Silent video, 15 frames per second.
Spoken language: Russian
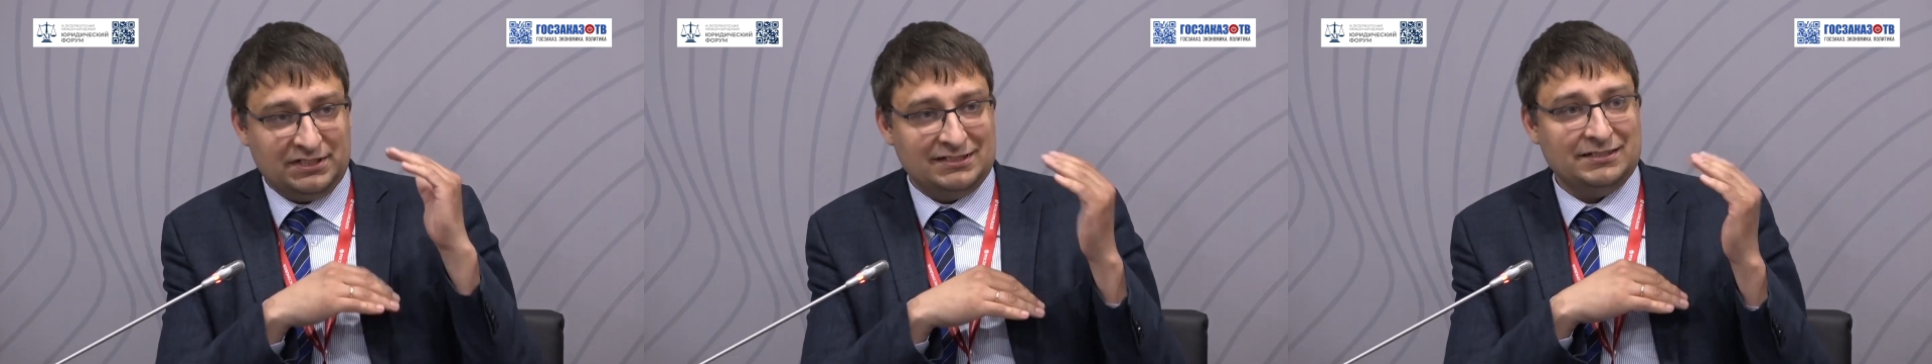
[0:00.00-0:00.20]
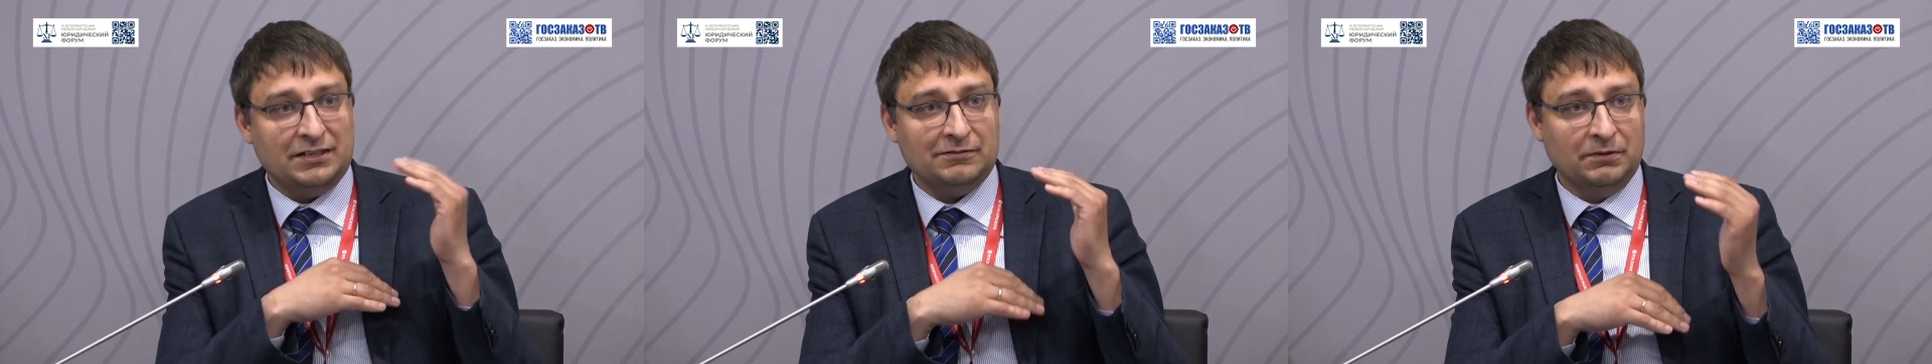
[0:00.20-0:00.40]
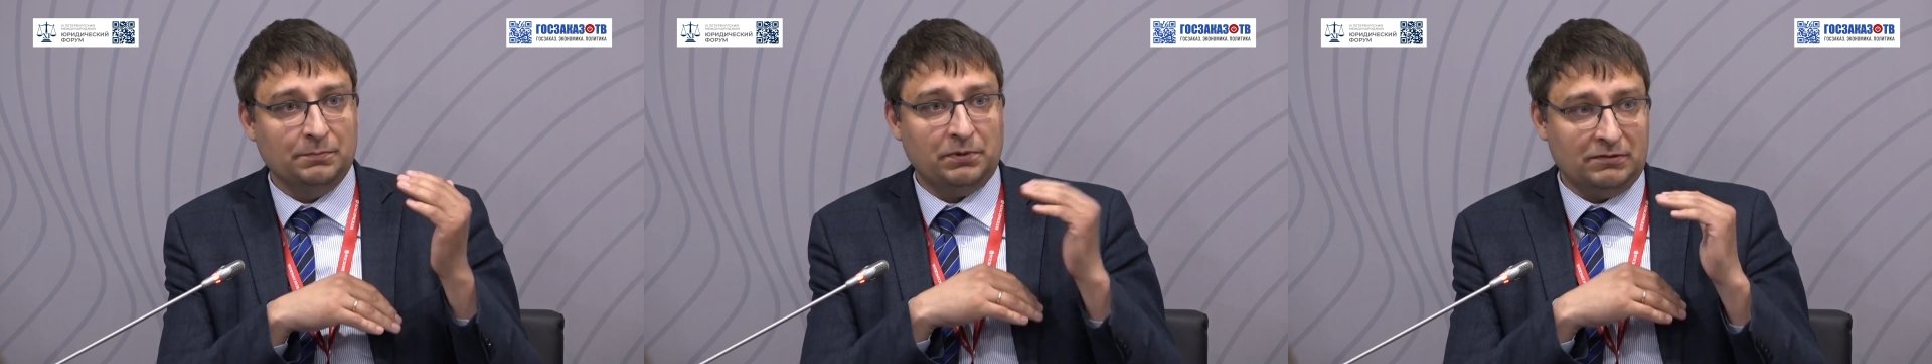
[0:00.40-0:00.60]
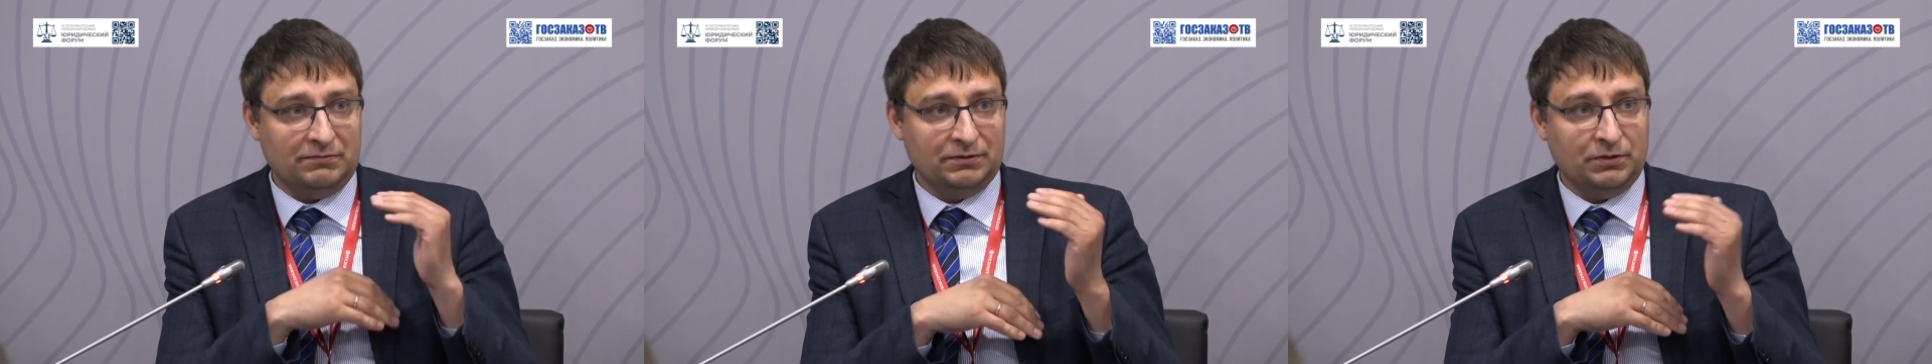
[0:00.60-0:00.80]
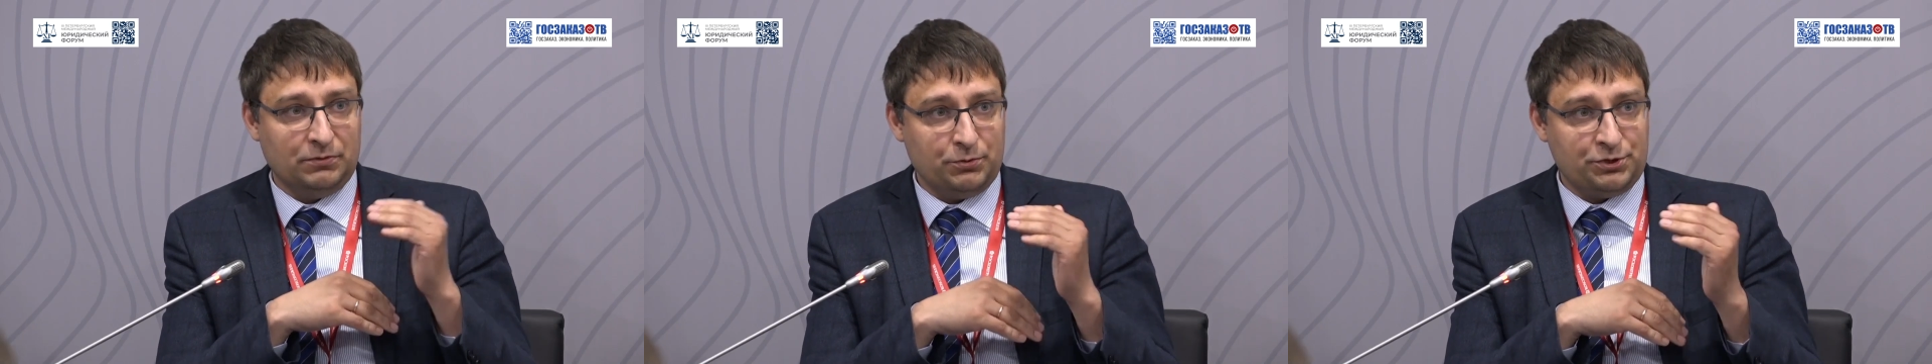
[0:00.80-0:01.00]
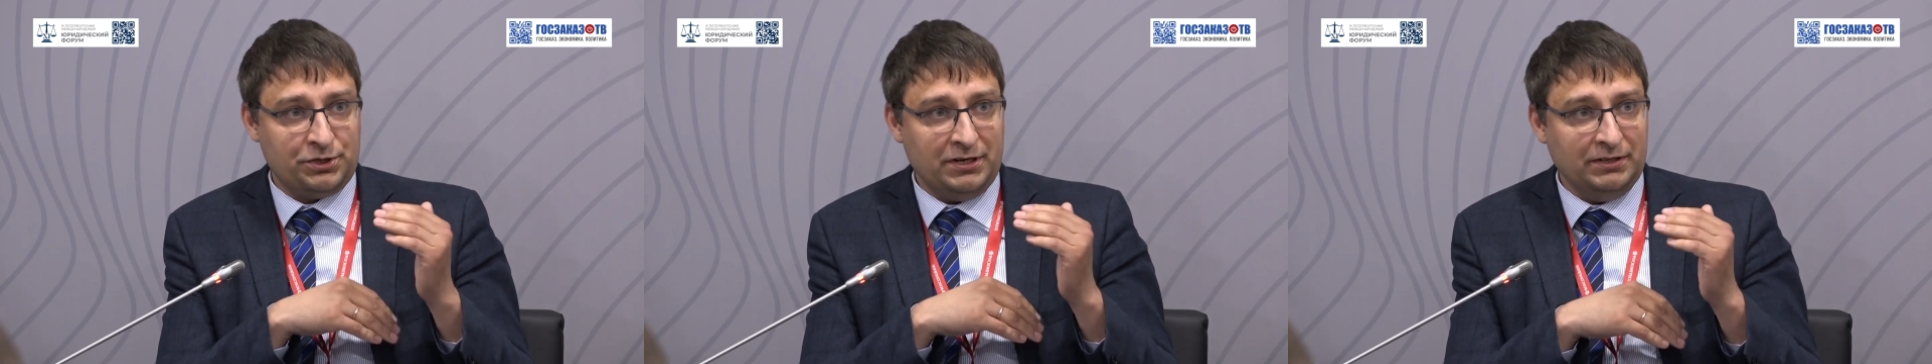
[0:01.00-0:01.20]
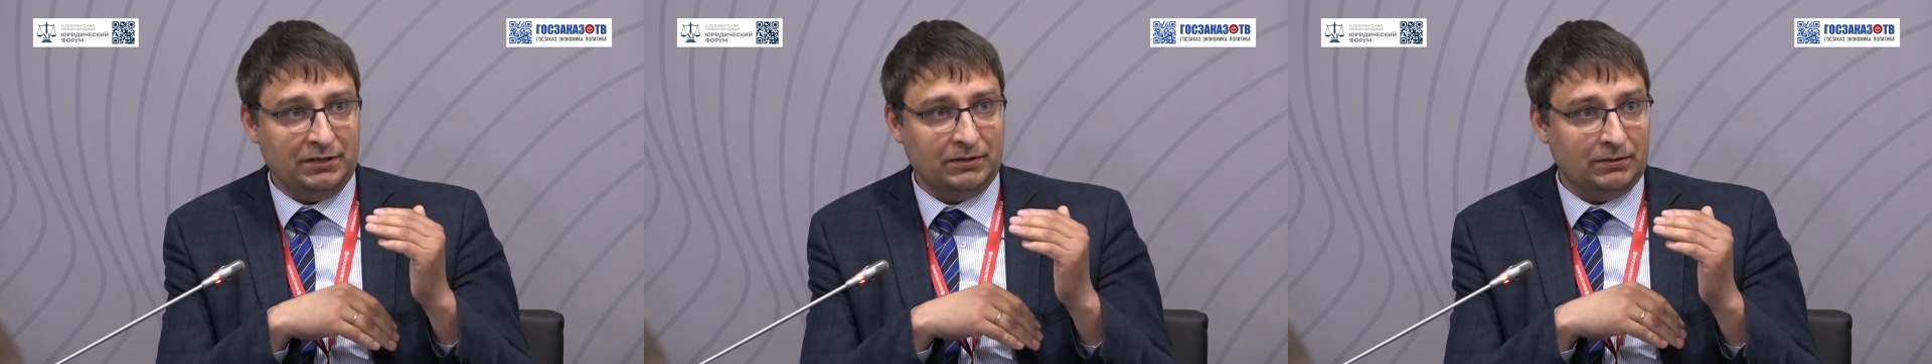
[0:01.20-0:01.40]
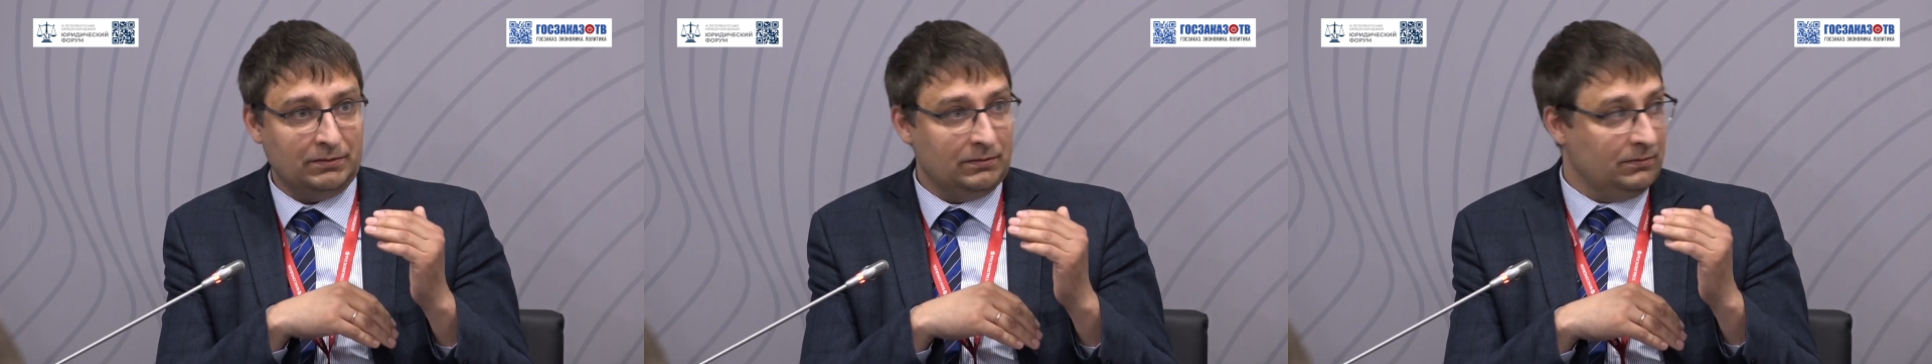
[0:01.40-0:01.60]
составы
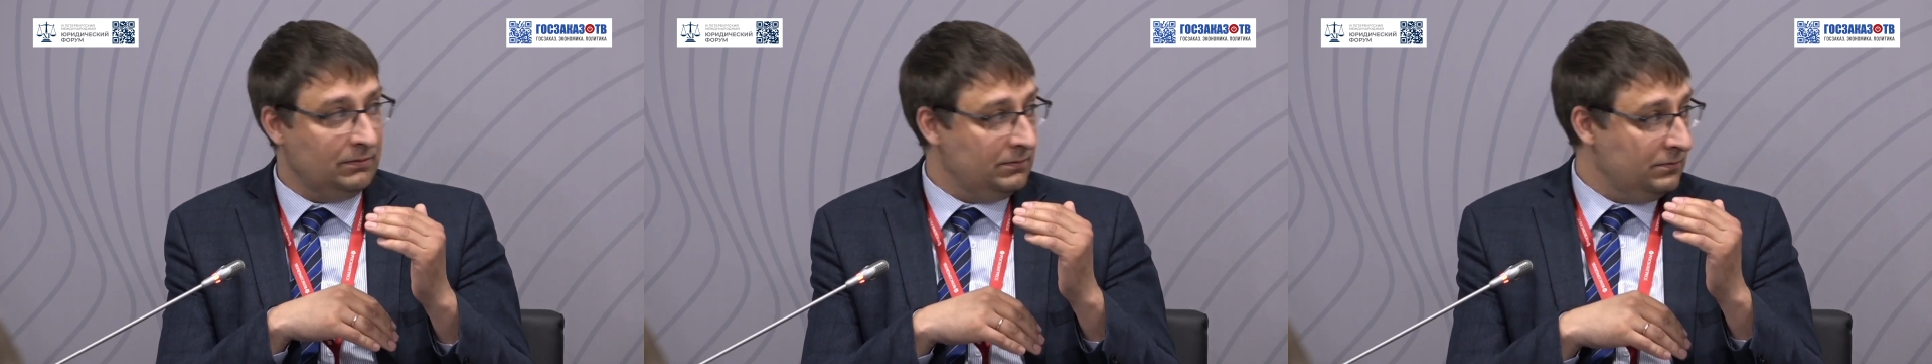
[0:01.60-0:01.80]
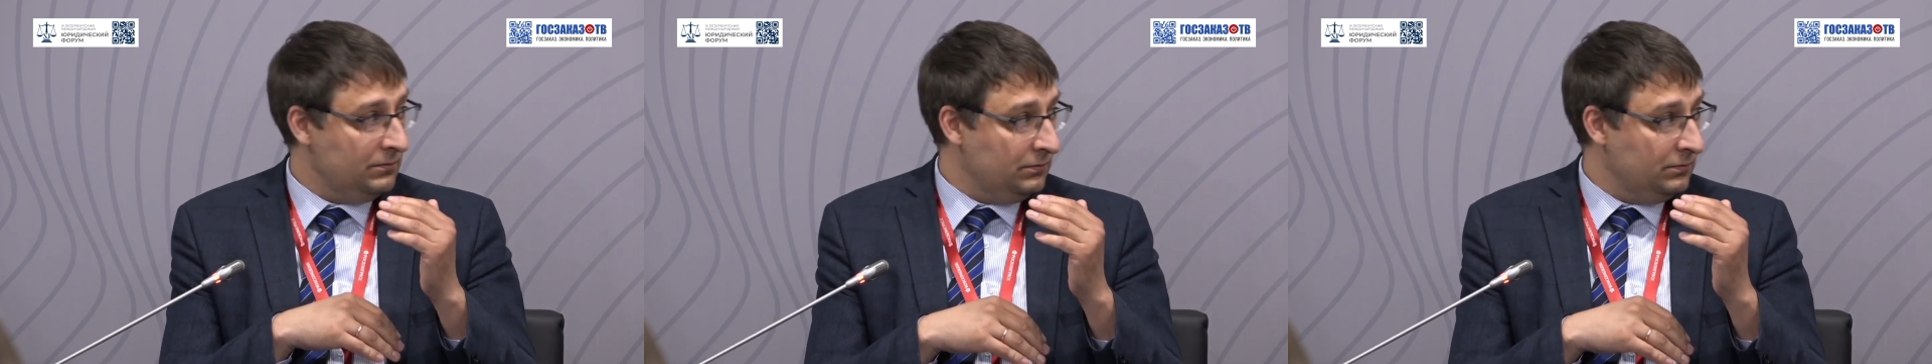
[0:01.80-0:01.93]
правонарушений э,